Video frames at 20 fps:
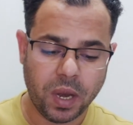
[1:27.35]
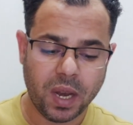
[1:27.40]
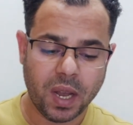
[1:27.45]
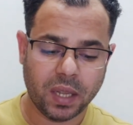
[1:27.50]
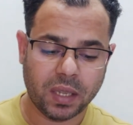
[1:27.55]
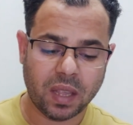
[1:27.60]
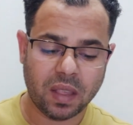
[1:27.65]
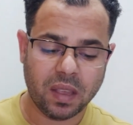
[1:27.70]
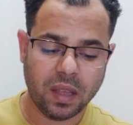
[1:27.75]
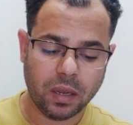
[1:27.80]

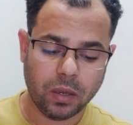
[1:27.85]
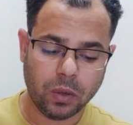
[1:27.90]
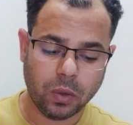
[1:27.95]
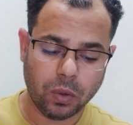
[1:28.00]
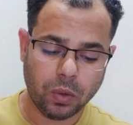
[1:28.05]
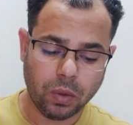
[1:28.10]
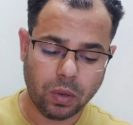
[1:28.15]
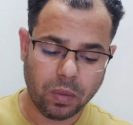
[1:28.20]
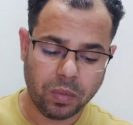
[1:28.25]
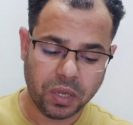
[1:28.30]
منك تسجيل
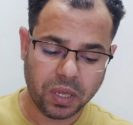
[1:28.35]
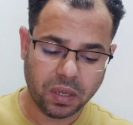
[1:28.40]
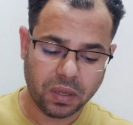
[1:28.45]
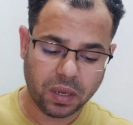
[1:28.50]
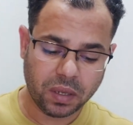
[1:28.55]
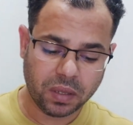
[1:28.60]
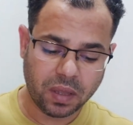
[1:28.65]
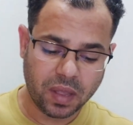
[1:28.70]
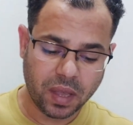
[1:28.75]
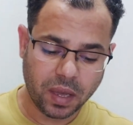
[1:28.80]
دخول
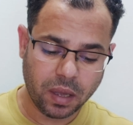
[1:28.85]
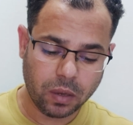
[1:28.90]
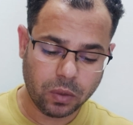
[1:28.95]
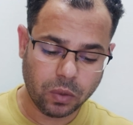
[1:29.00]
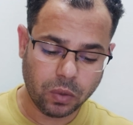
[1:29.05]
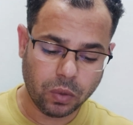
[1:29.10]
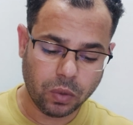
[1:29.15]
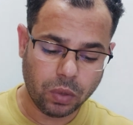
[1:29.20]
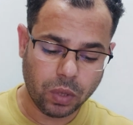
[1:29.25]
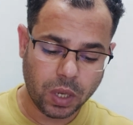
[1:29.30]
بتقدر تسجل
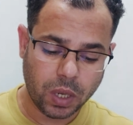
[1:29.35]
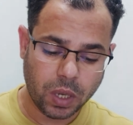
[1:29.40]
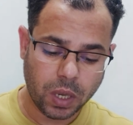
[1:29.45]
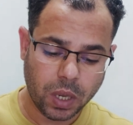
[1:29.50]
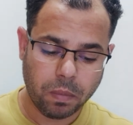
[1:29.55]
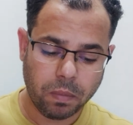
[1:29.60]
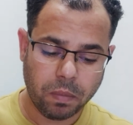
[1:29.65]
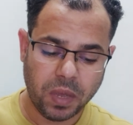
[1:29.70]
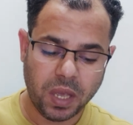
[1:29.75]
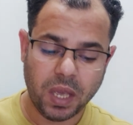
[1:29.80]
دخول
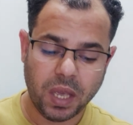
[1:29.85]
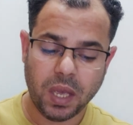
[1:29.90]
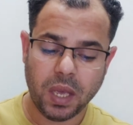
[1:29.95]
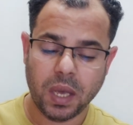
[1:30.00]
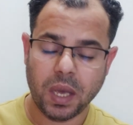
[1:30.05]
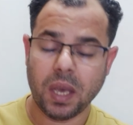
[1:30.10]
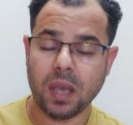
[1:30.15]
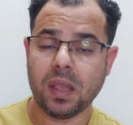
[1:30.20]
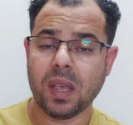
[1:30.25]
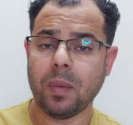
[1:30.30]

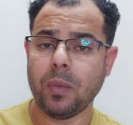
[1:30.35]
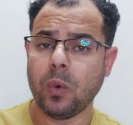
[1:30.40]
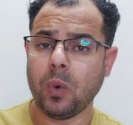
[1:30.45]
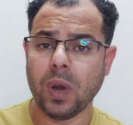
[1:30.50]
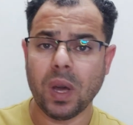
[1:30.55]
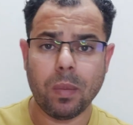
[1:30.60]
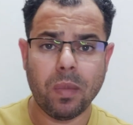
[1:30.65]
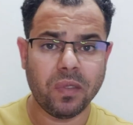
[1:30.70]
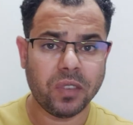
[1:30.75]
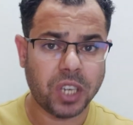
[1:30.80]
بحساب
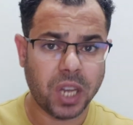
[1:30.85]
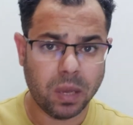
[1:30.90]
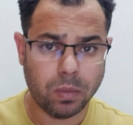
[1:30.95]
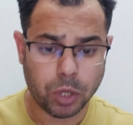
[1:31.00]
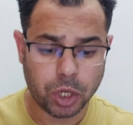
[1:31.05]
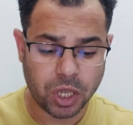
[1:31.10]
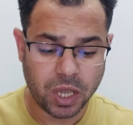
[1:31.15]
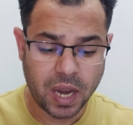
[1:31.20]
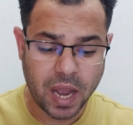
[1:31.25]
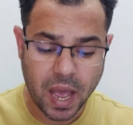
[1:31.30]
جوجل مفيش اي
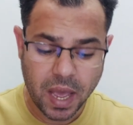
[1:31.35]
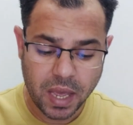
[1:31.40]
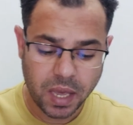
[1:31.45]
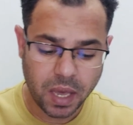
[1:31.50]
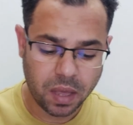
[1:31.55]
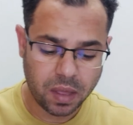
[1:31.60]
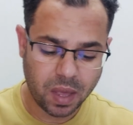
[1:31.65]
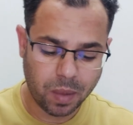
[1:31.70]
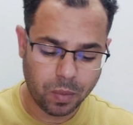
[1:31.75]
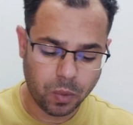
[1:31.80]
مشكله اي
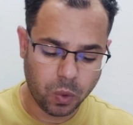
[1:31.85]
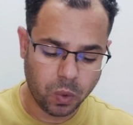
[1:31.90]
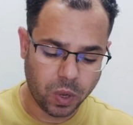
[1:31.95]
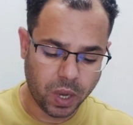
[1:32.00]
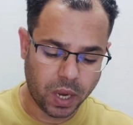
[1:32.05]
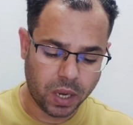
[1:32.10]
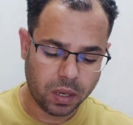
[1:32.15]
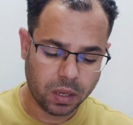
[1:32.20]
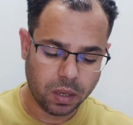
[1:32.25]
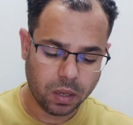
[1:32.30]
حساب
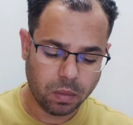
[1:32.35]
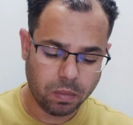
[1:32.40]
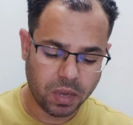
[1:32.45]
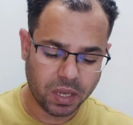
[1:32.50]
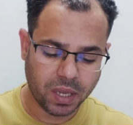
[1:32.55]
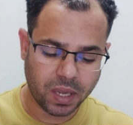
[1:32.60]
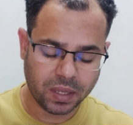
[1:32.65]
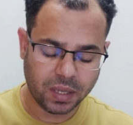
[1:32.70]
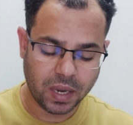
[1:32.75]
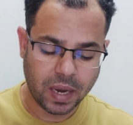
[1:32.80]
جوجل
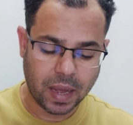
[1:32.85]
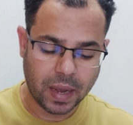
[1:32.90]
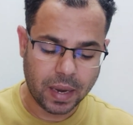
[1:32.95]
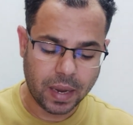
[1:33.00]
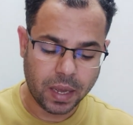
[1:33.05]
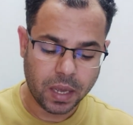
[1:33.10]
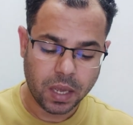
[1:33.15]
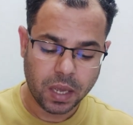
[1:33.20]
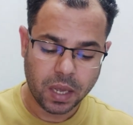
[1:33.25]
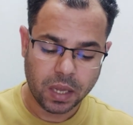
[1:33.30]
بضغط هنا
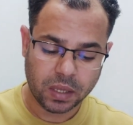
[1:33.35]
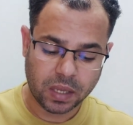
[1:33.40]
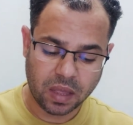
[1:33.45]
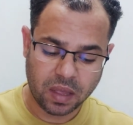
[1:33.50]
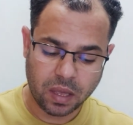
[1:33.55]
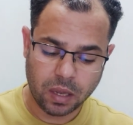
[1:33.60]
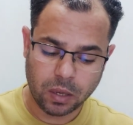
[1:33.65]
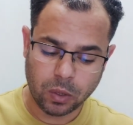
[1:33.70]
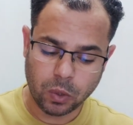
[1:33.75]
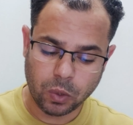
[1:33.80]
على
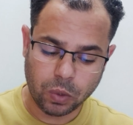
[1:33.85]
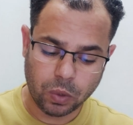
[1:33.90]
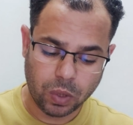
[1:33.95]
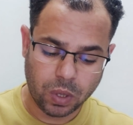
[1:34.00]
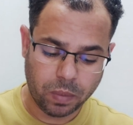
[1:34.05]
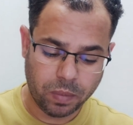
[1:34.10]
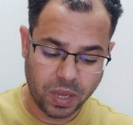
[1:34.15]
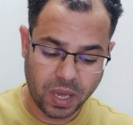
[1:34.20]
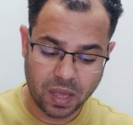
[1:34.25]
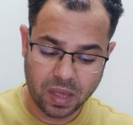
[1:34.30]
تسجيل دخول
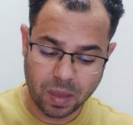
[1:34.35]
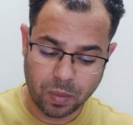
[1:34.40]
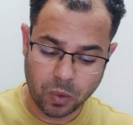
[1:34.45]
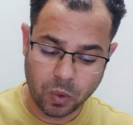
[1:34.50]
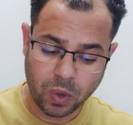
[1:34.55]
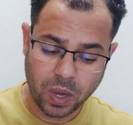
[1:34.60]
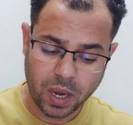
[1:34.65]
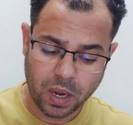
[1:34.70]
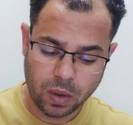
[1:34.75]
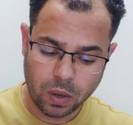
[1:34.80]
بحساب
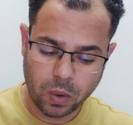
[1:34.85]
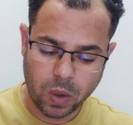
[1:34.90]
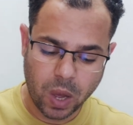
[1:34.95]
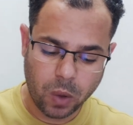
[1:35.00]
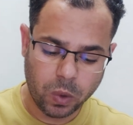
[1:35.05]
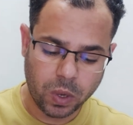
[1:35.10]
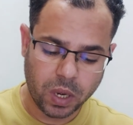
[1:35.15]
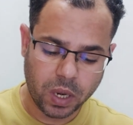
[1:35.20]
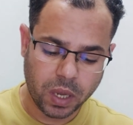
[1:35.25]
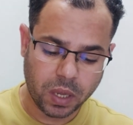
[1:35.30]
جوجل اللي هو
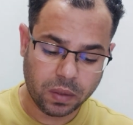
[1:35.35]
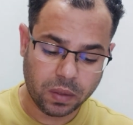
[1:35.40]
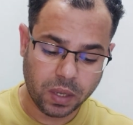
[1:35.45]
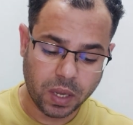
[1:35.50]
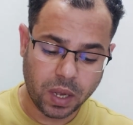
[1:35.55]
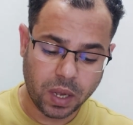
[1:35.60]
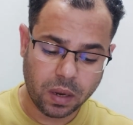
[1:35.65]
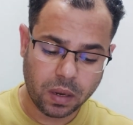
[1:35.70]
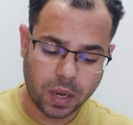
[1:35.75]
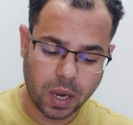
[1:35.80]
اول
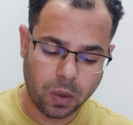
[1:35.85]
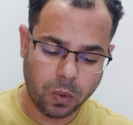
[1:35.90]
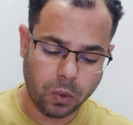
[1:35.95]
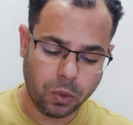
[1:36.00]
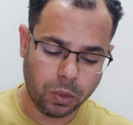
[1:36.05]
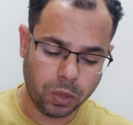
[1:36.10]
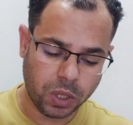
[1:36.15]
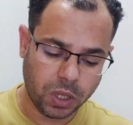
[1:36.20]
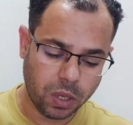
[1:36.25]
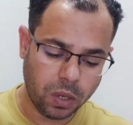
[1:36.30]
اختيار او
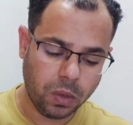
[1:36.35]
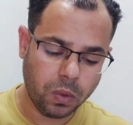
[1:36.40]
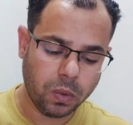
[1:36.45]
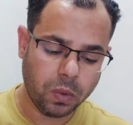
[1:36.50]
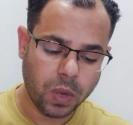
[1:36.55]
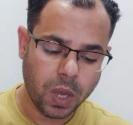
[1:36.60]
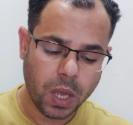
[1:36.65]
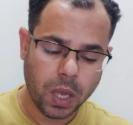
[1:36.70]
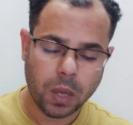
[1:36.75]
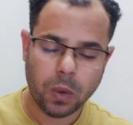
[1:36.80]

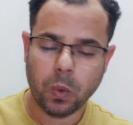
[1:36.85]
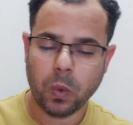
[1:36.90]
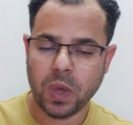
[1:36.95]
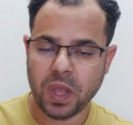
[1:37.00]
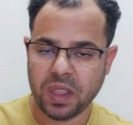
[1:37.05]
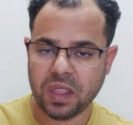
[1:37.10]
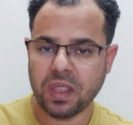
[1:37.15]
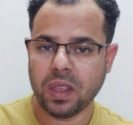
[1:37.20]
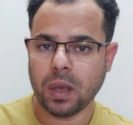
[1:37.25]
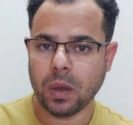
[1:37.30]
كونتينيو ويز